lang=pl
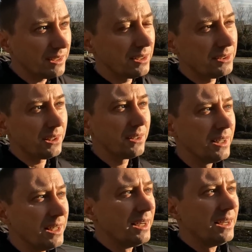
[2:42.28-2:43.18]
no to
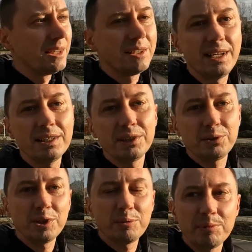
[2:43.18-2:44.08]
dla
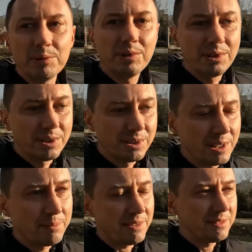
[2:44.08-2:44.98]
niektórych był
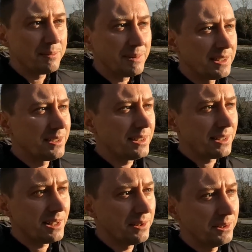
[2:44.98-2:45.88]
naprawdę bardzo
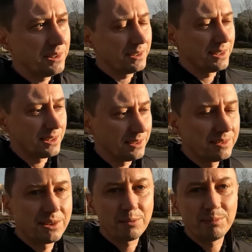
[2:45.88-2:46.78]
zaskakujący.
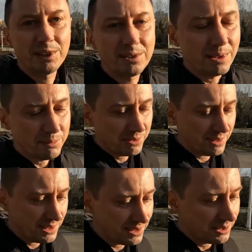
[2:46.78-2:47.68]
Czy mnie to na
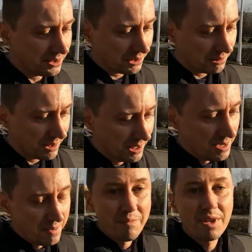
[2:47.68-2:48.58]
przykład zaskoczyło?
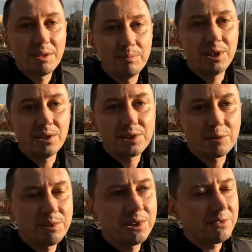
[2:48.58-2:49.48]
Mnie
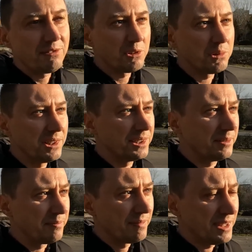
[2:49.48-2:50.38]
osobiście w ogóle
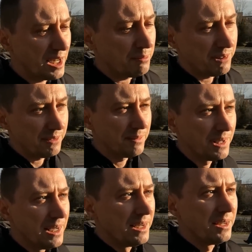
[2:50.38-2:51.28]
nie. Ja byłem
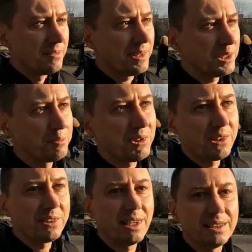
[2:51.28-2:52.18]
wręcz
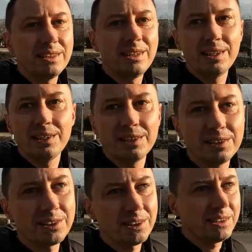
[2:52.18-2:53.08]
przekonany,
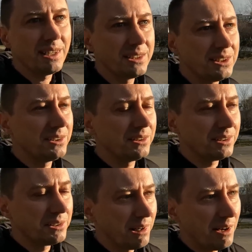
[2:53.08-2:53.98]
że tak jak się do,
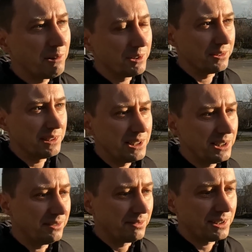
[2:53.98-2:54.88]
słuchało
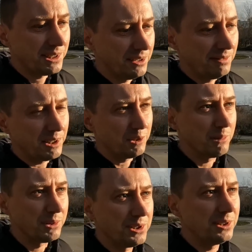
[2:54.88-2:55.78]
doniesień, wszystkich
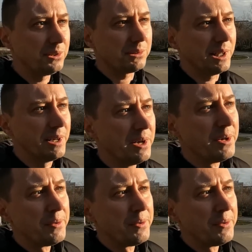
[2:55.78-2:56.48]
wiadomości, które e,